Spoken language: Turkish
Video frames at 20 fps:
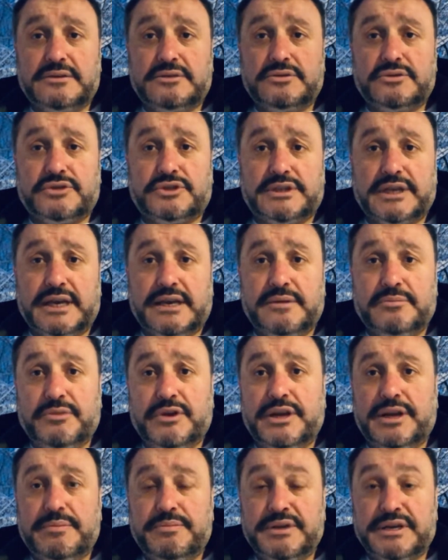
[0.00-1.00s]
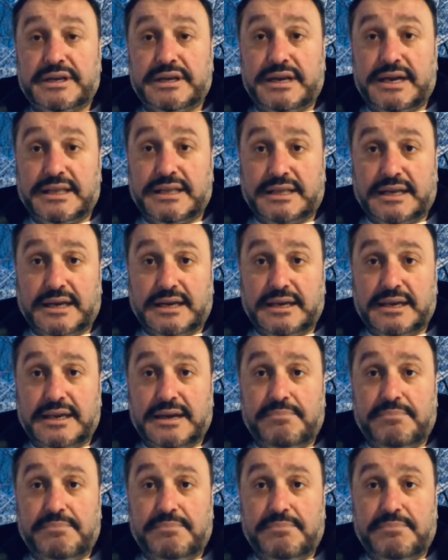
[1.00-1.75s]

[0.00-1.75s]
Rusya böyle bir atak